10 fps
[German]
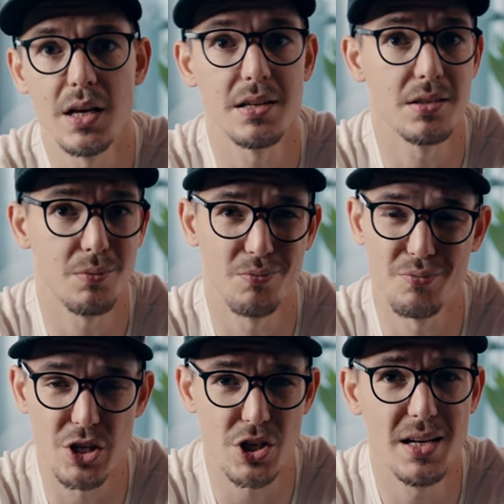hätte ich
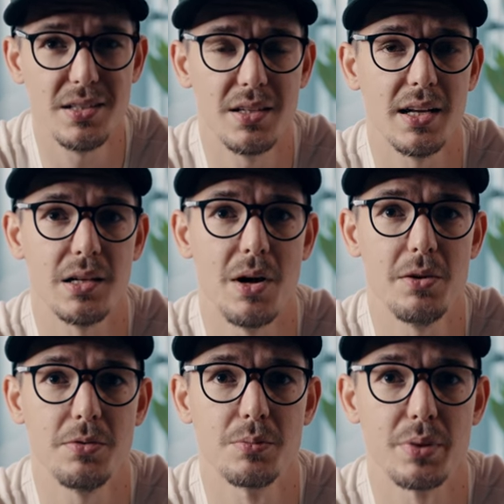wahrscheinlich direkt am
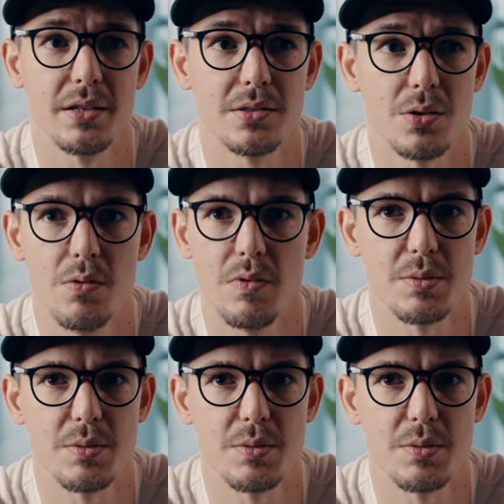Anfang bringen sollen,